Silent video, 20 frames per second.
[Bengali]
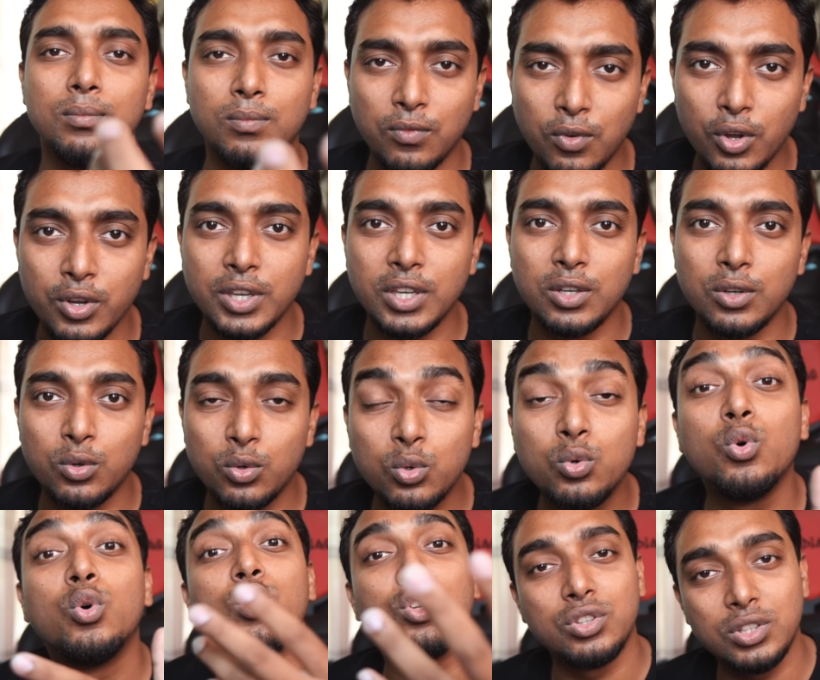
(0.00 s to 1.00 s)
ব্লগিং
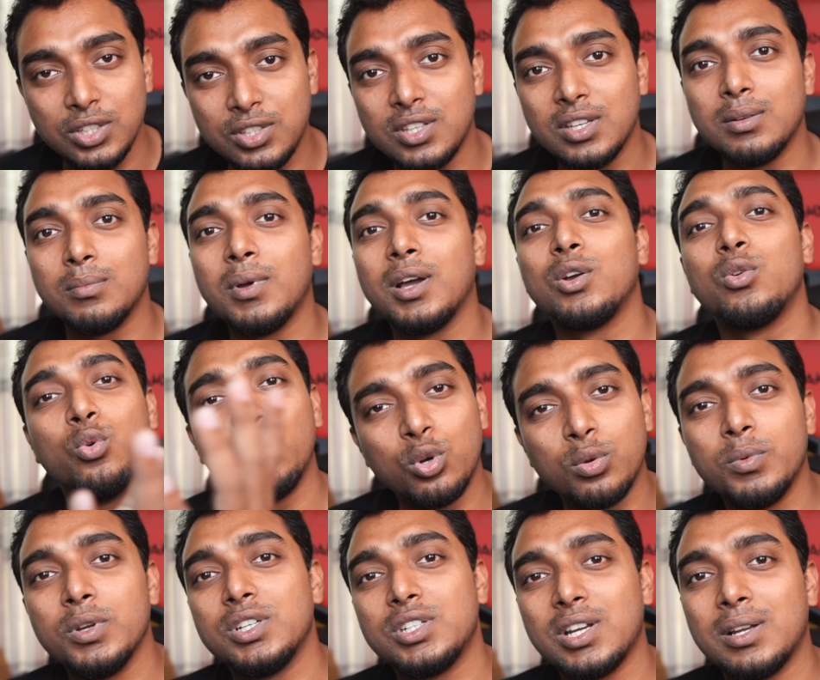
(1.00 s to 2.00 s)
করতেছেন বা
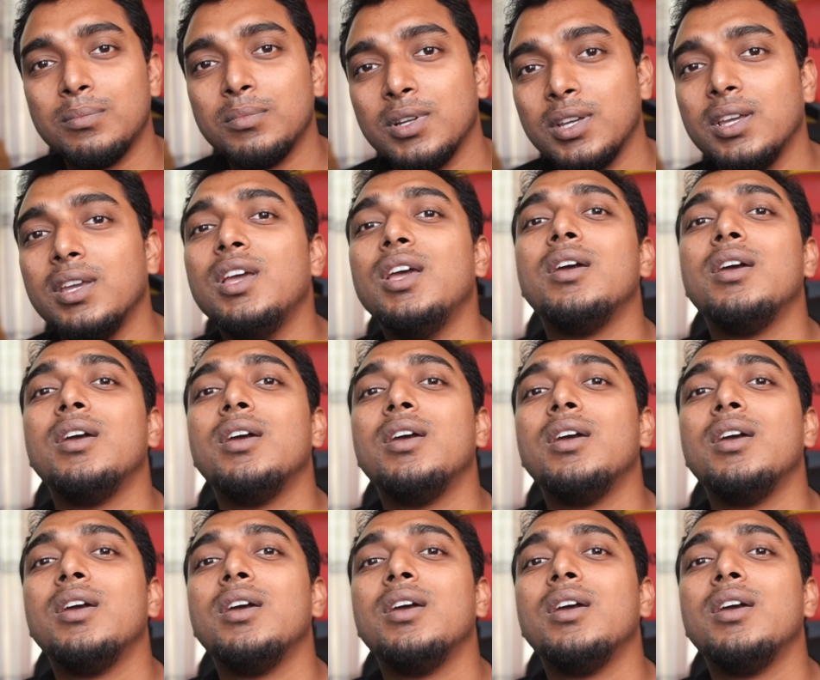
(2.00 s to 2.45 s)
করবেন সামনে